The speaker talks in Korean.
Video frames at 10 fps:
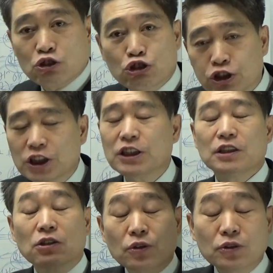주씨
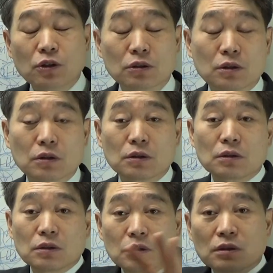이런 것
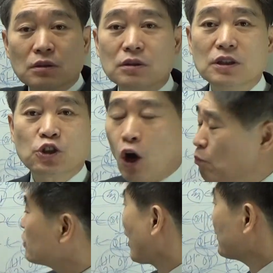들이
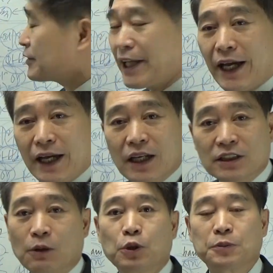전부 나왔는데
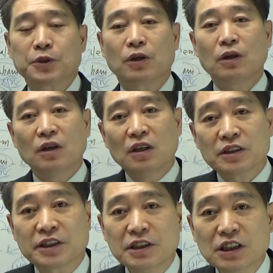자 보십시오.
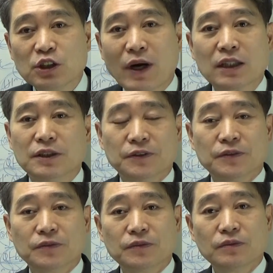진시황은
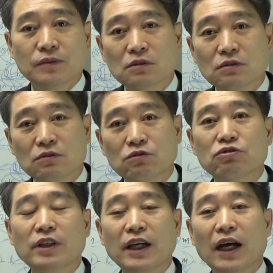
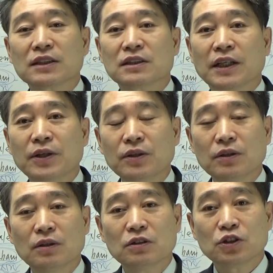누구의 아들이에요?
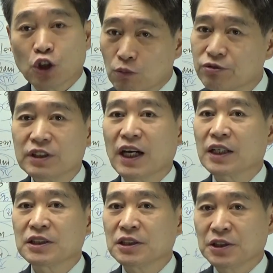여부리
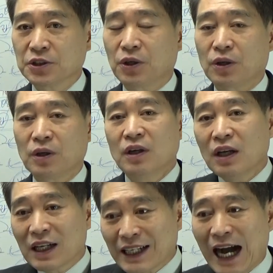아들이죠.
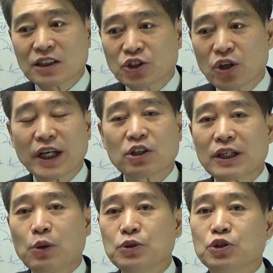강성에서
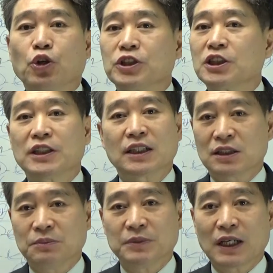나온 여씨
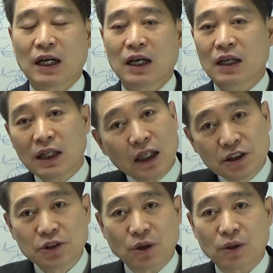아들입니다.
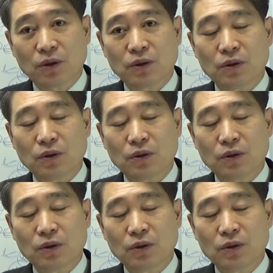강씨죠.